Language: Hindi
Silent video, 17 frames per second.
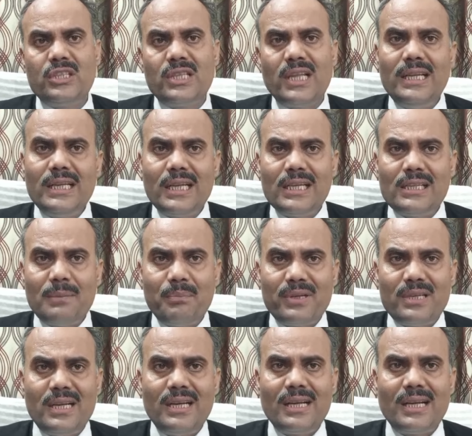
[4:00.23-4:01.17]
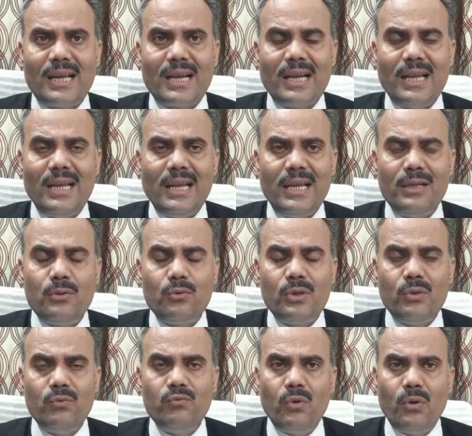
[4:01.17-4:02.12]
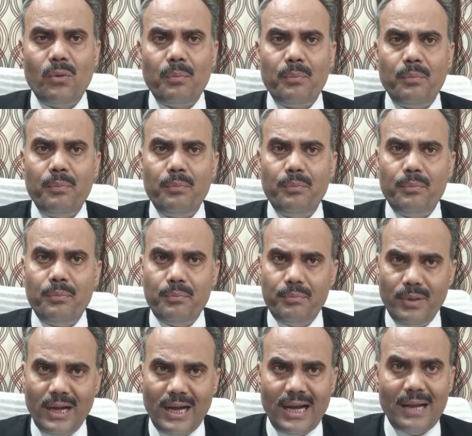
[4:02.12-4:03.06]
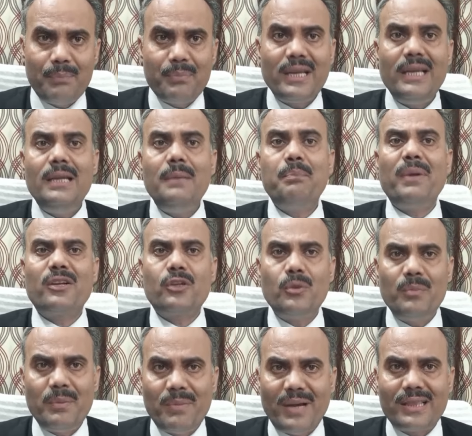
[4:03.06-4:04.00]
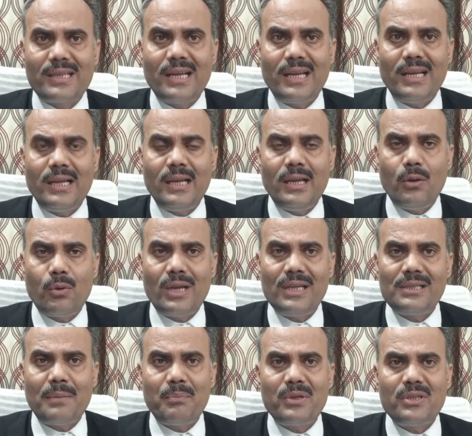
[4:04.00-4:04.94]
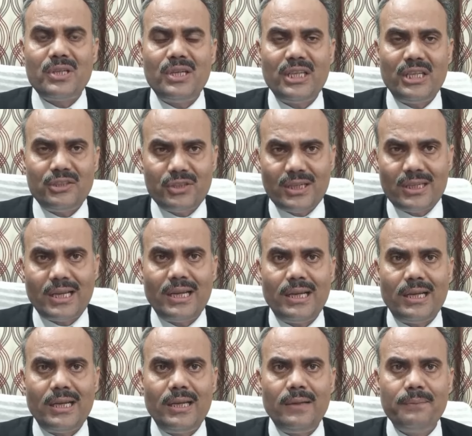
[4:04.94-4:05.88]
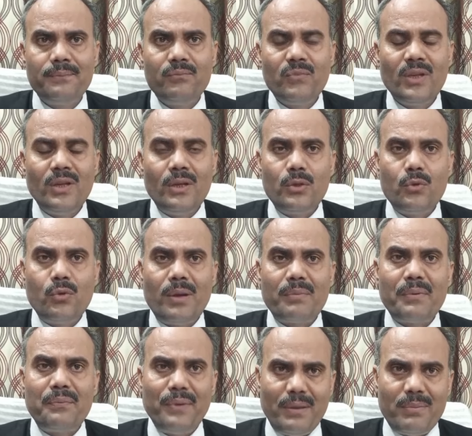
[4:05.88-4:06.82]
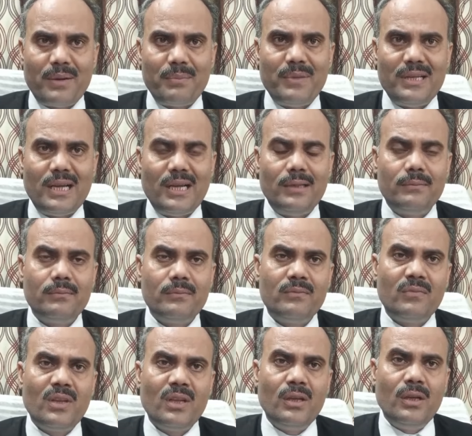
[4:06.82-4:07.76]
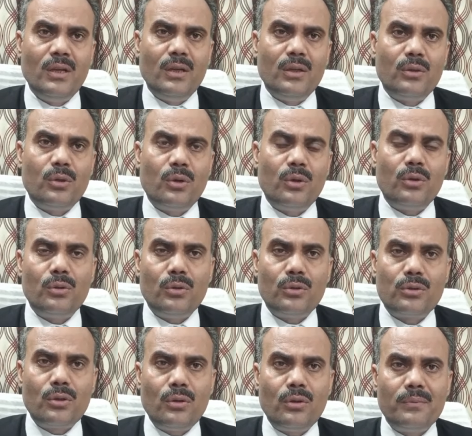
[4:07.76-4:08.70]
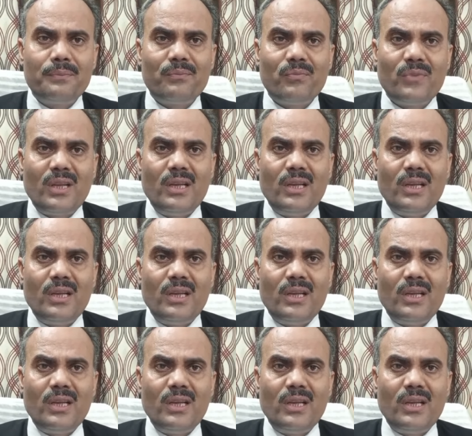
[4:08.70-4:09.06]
जिस तरीके से प्रेजेंट कर रहे हैं क्योंकि वो आपके ही पक्ष में बात करेंगे और ऐसा प्रेजेंटेशन करेंगे जो आपके फेवर में जाए तो दोस्तों